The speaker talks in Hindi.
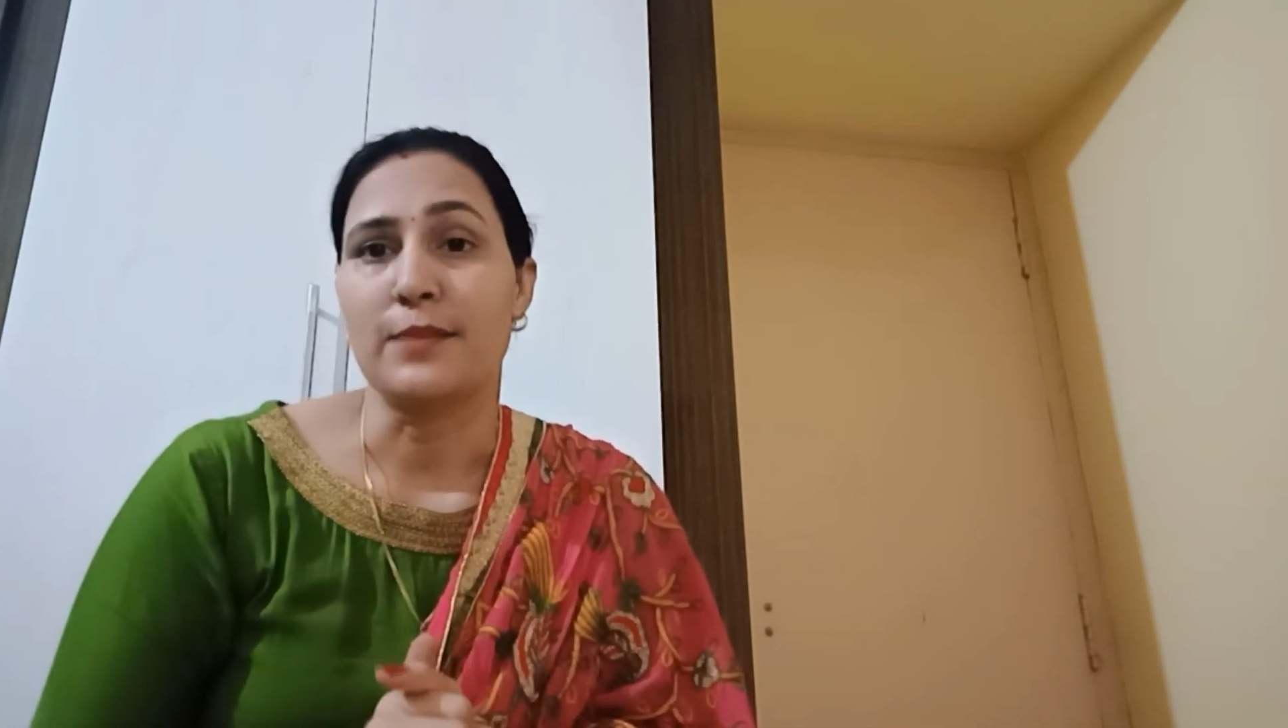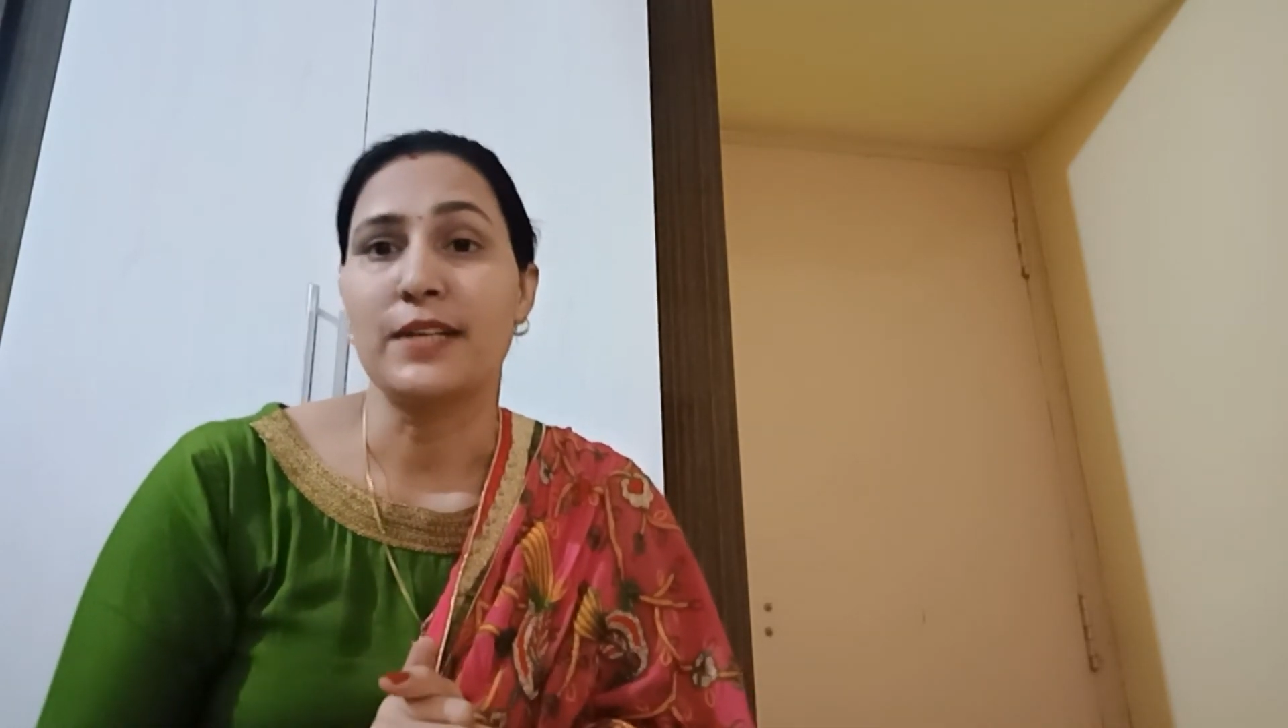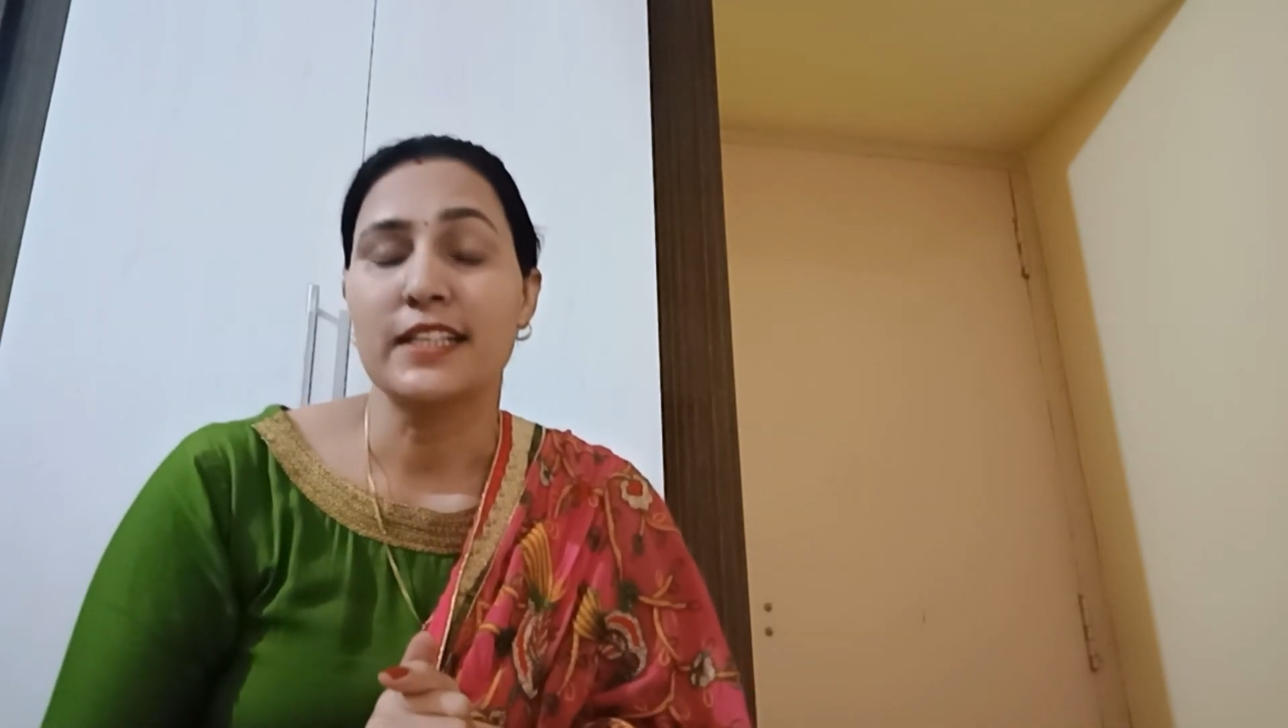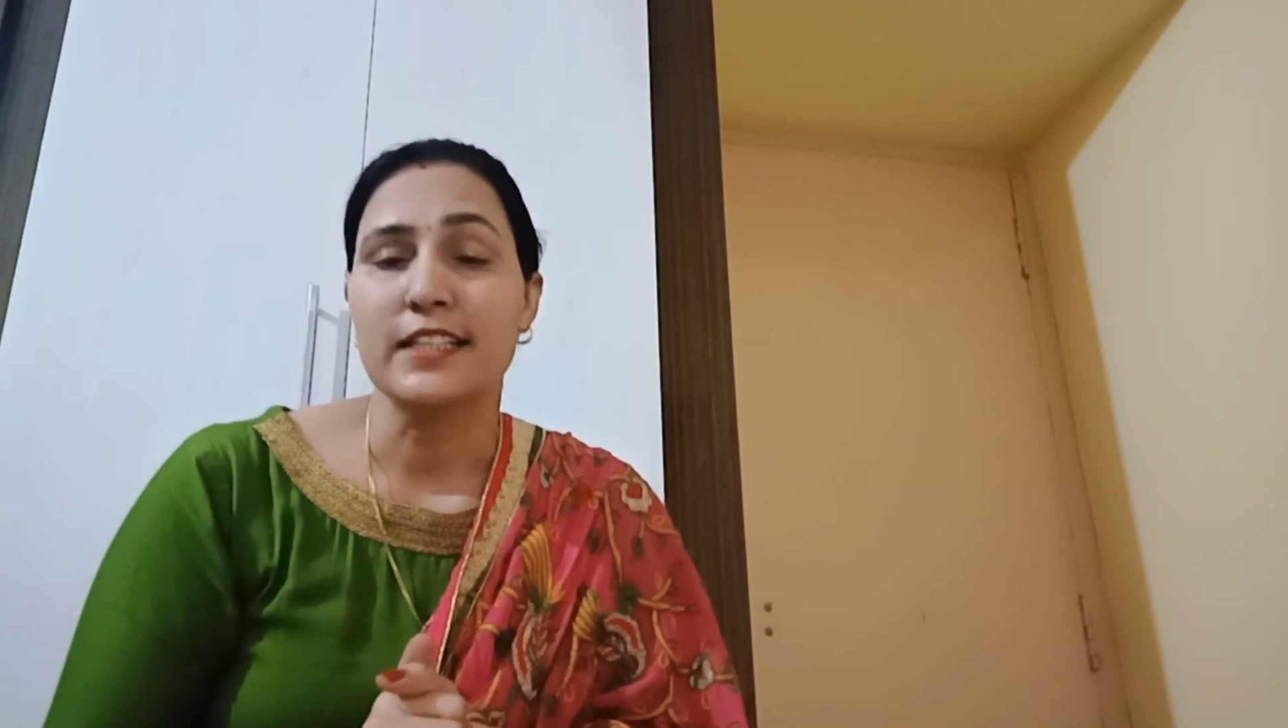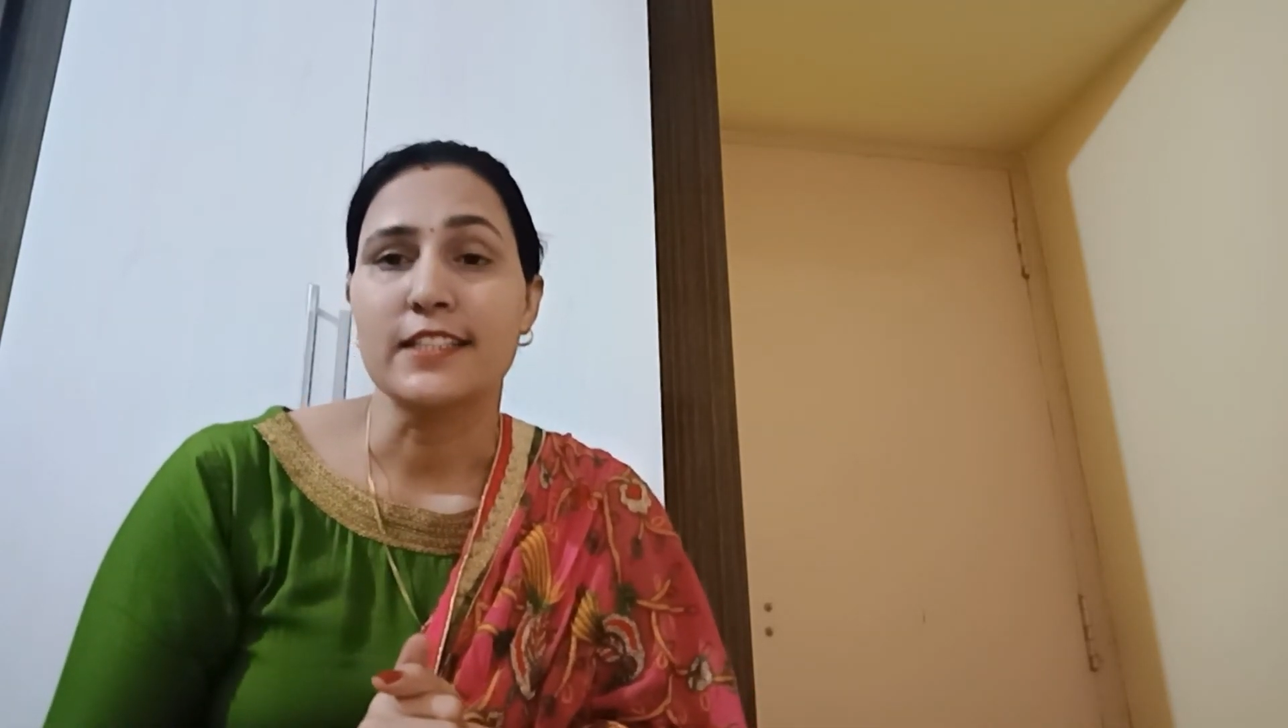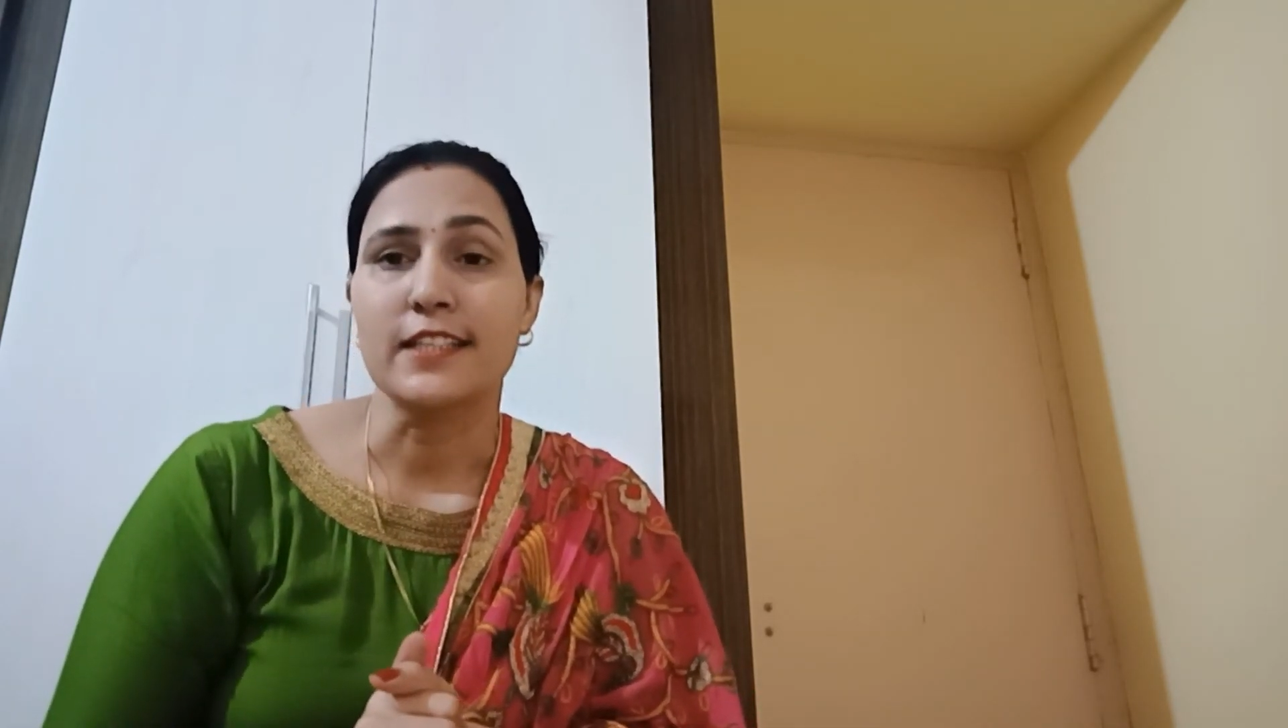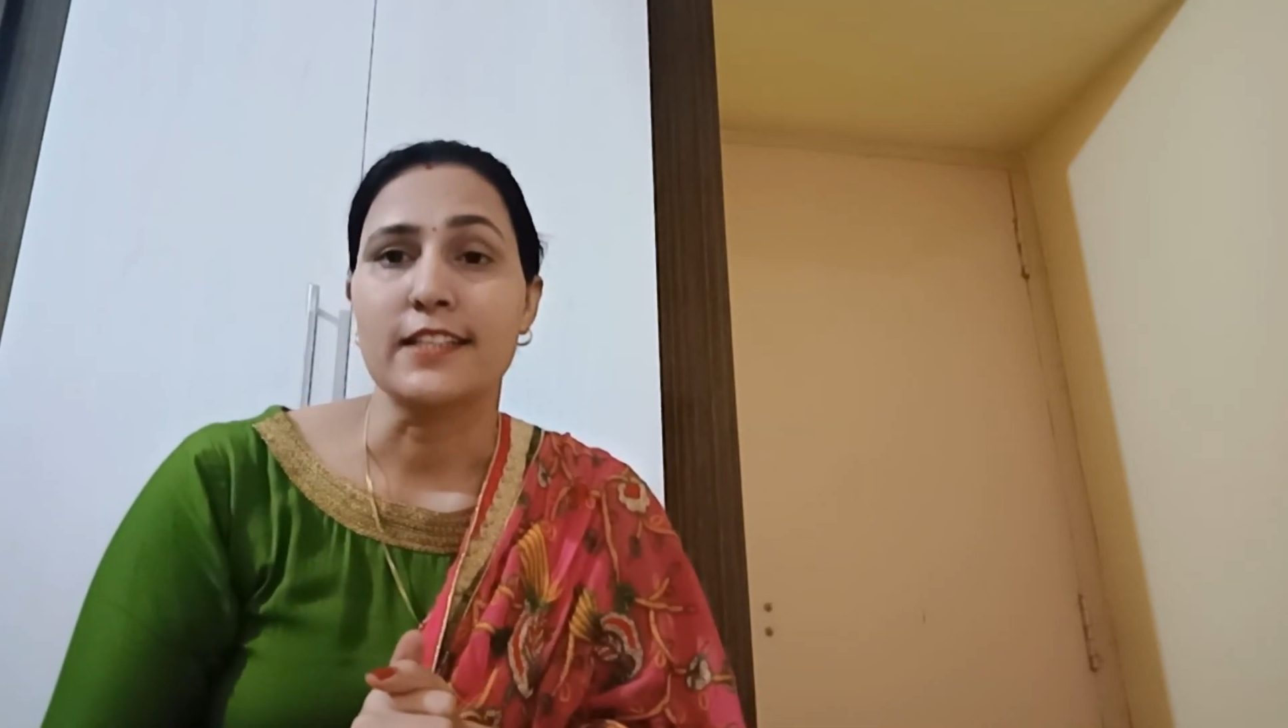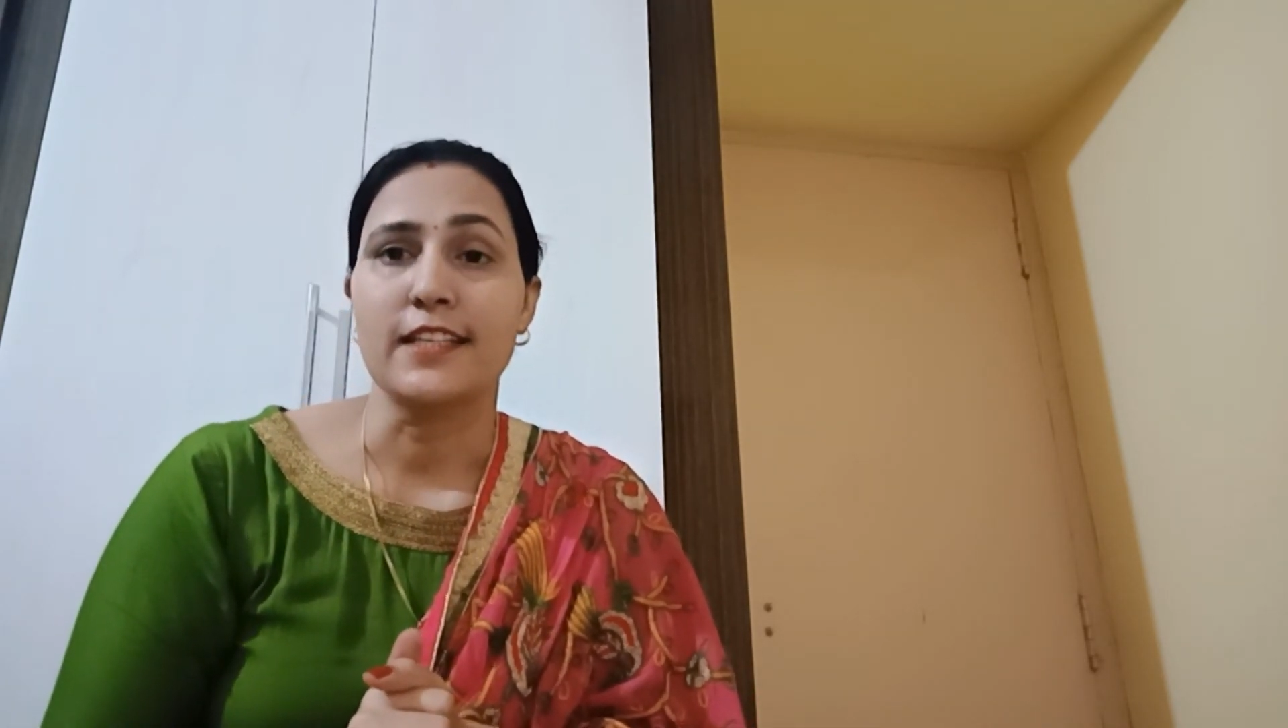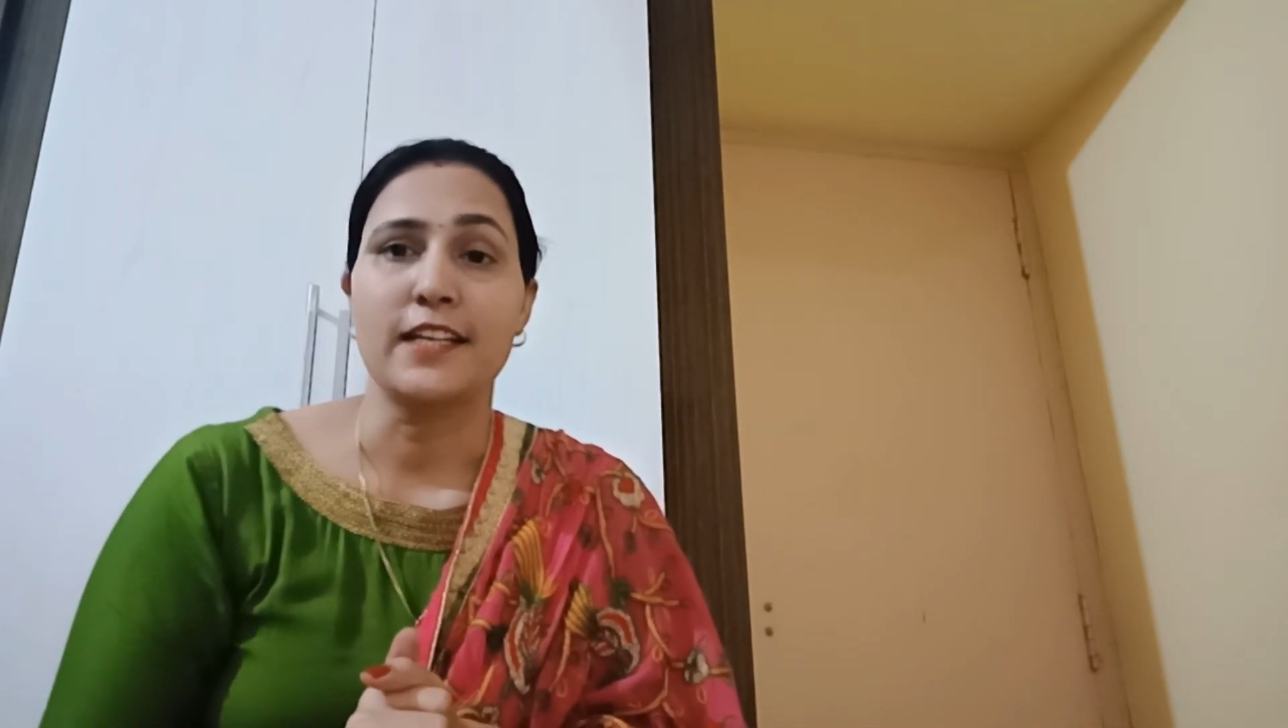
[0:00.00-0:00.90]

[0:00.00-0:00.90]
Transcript: कमेंट कर सकते